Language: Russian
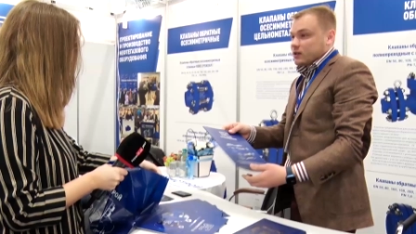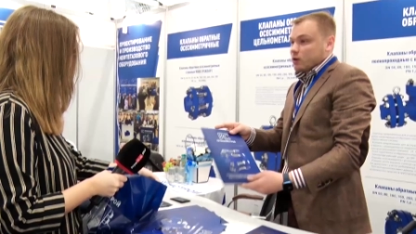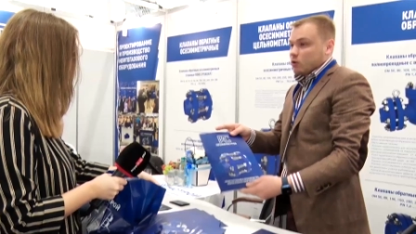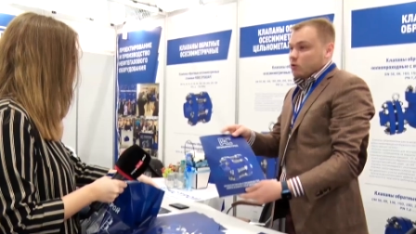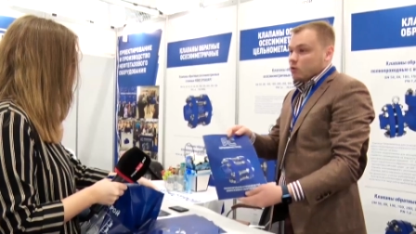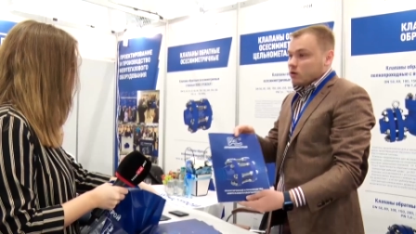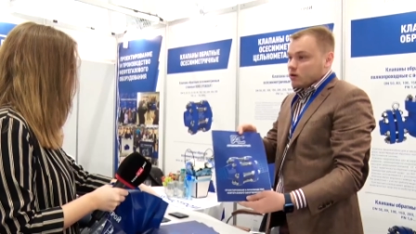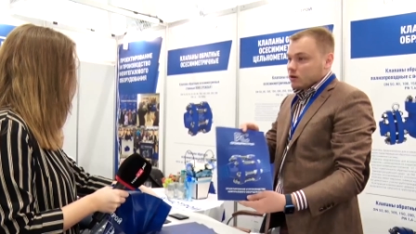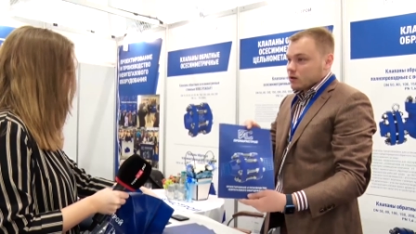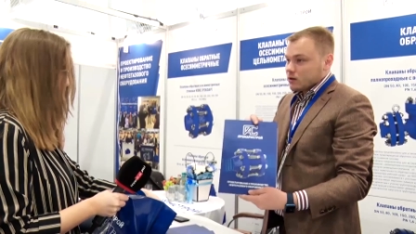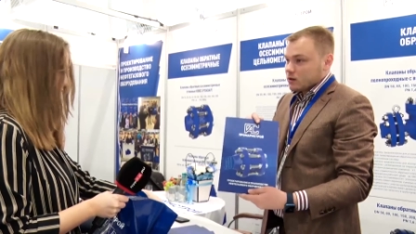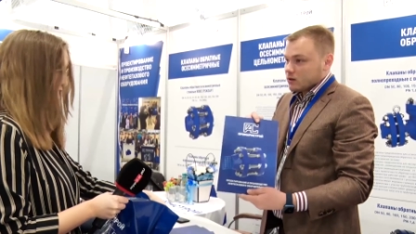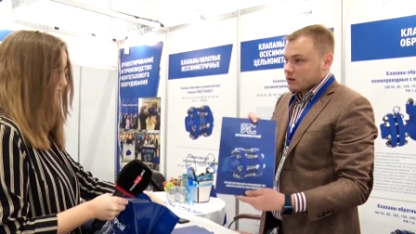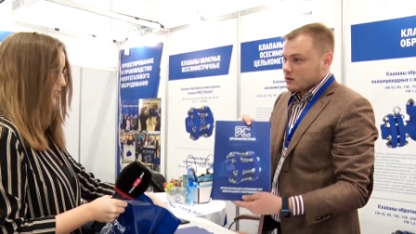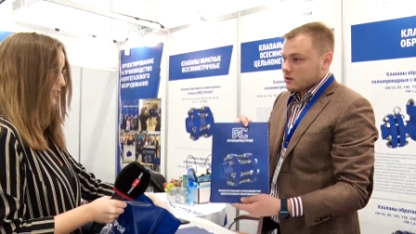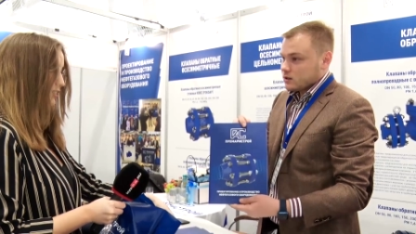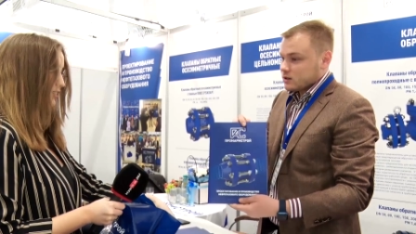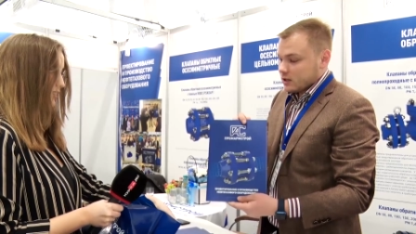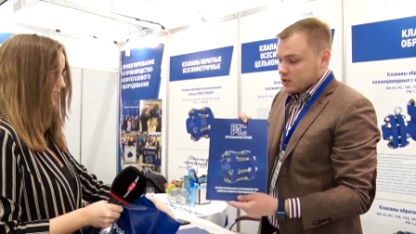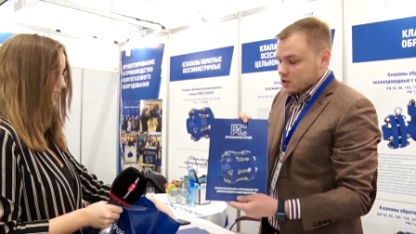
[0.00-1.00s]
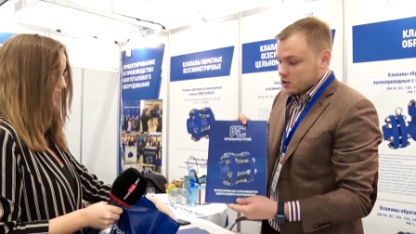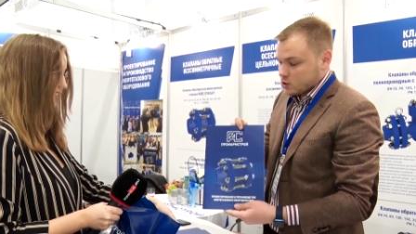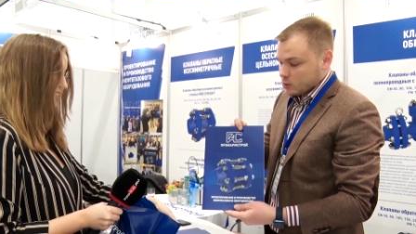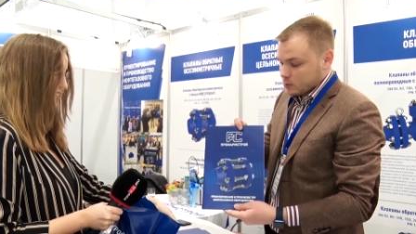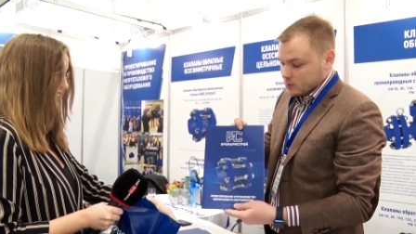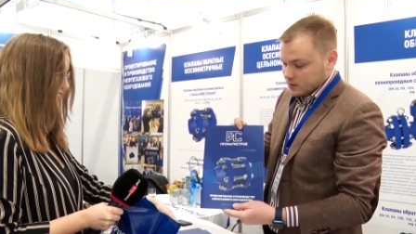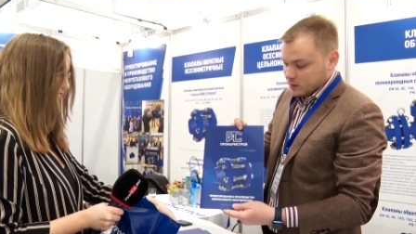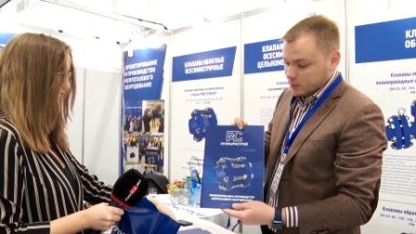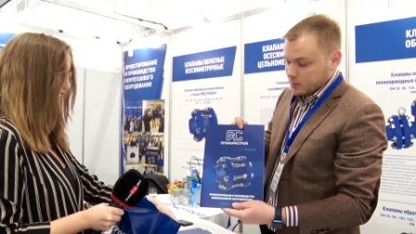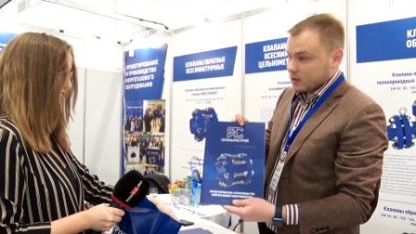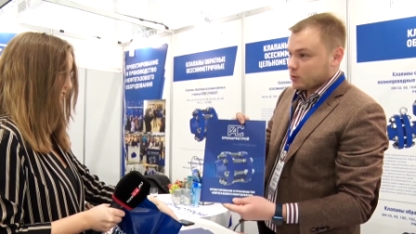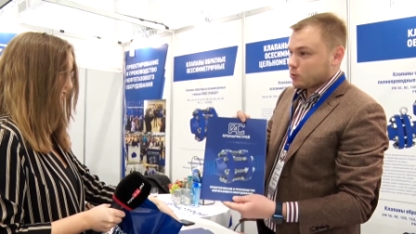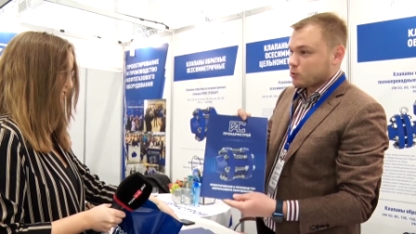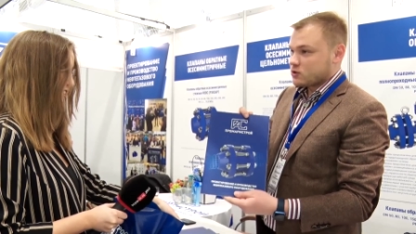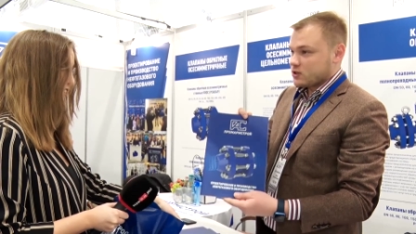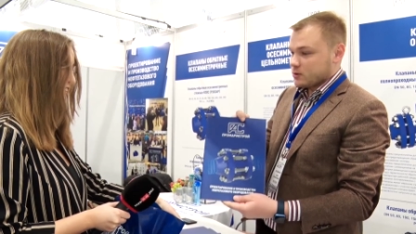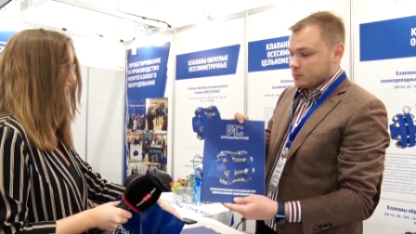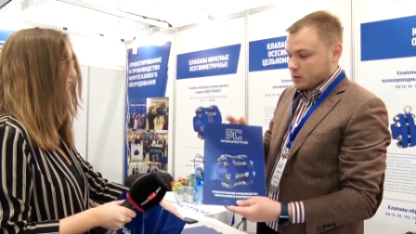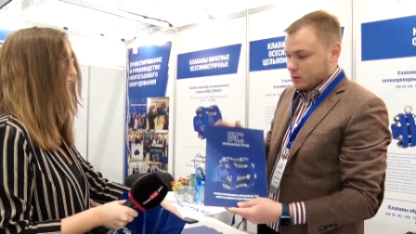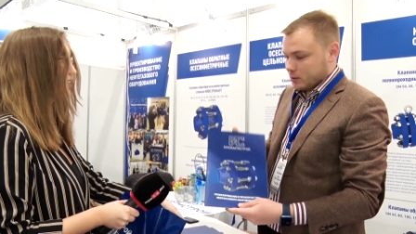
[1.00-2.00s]
Потолок э, нашей собственной
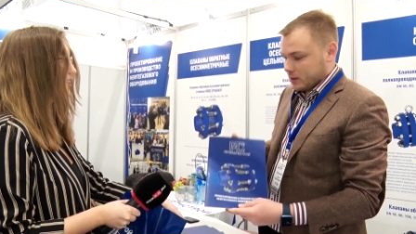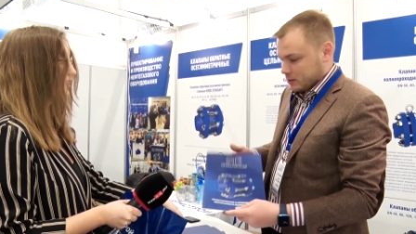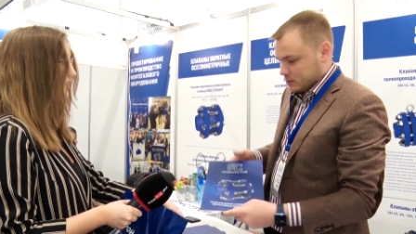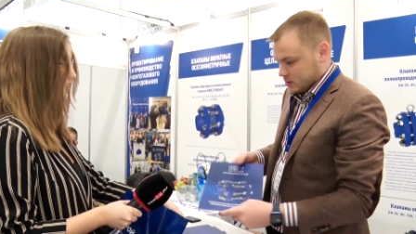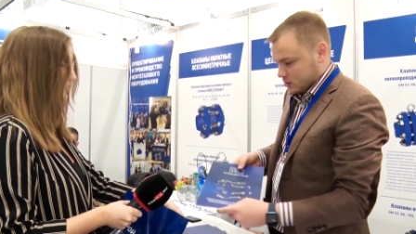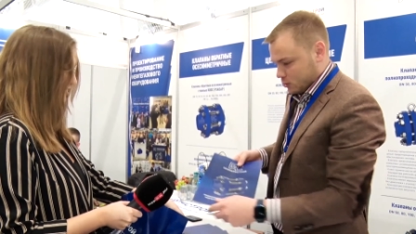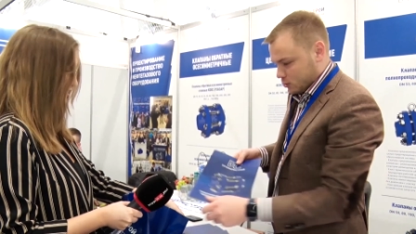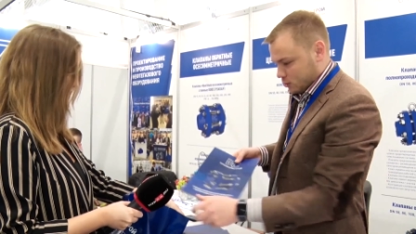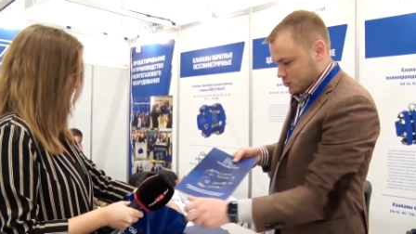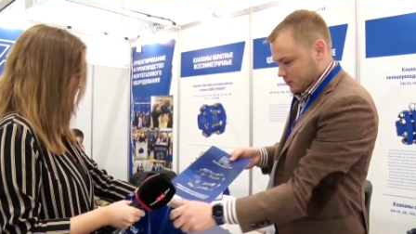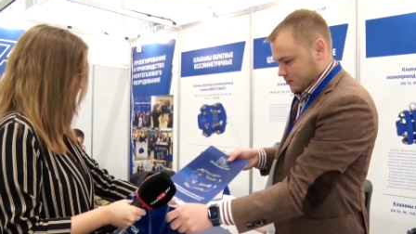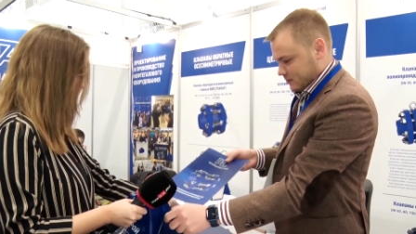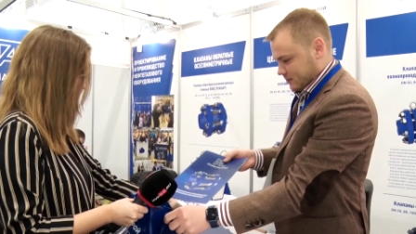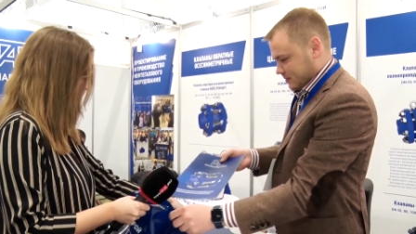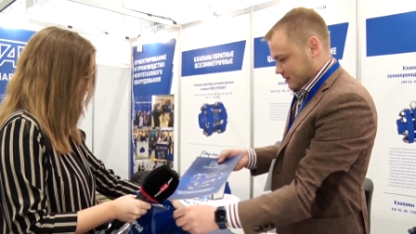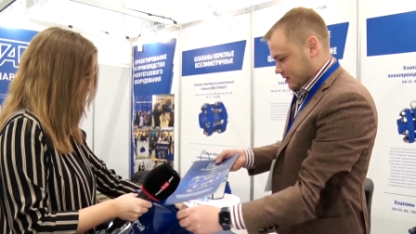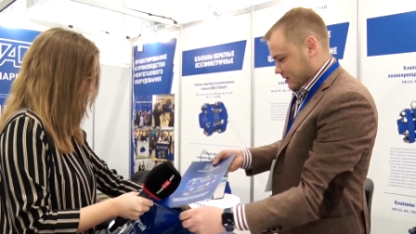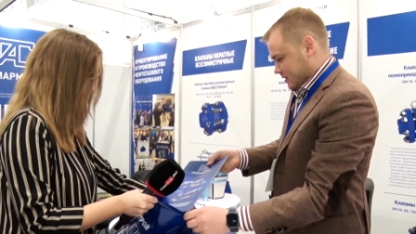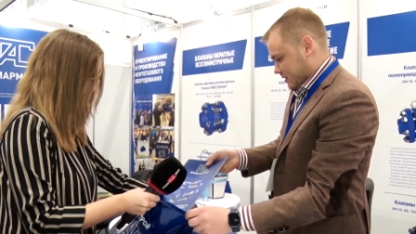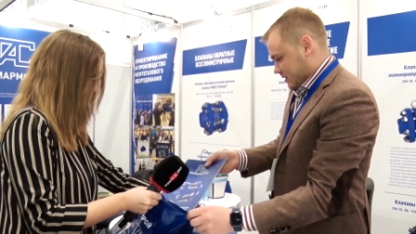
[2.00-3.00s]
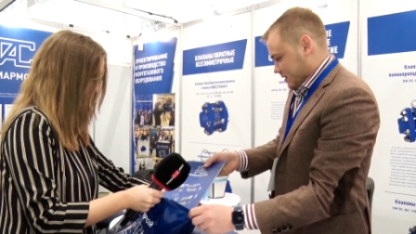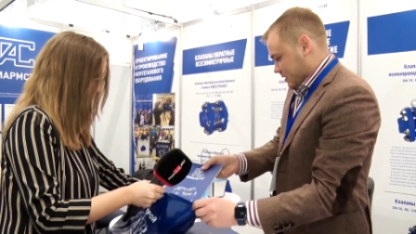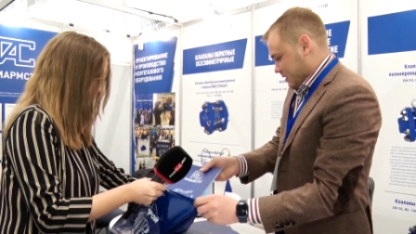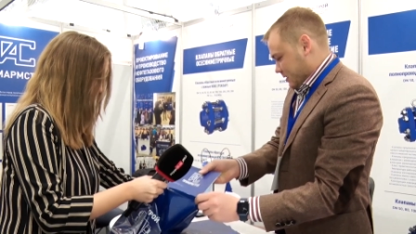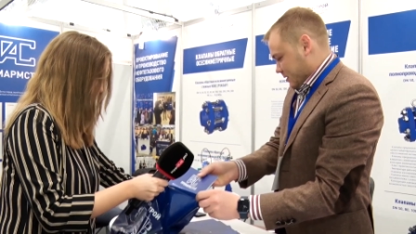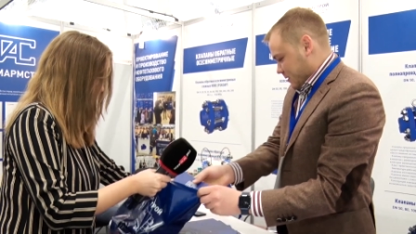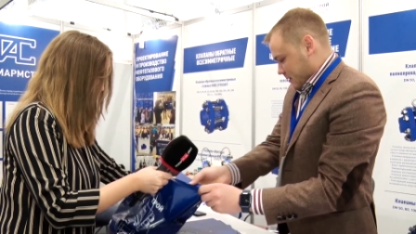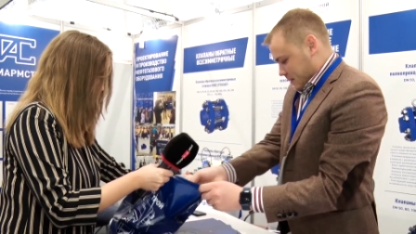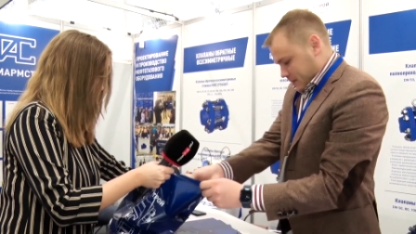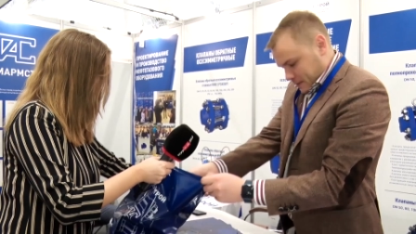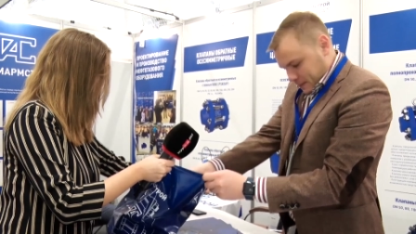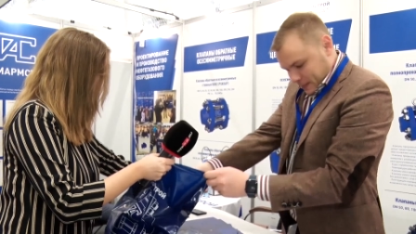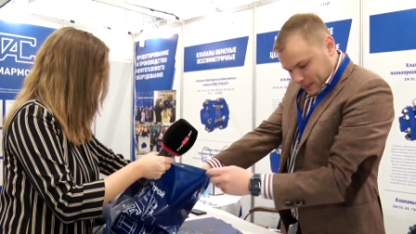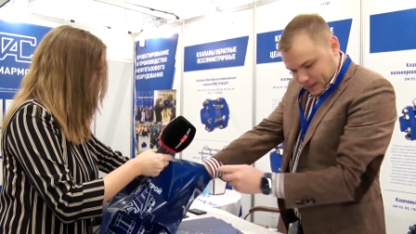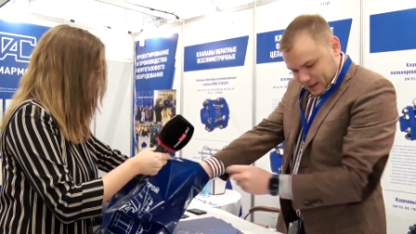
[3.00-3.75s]
продукции «Промрамстрой». Угу,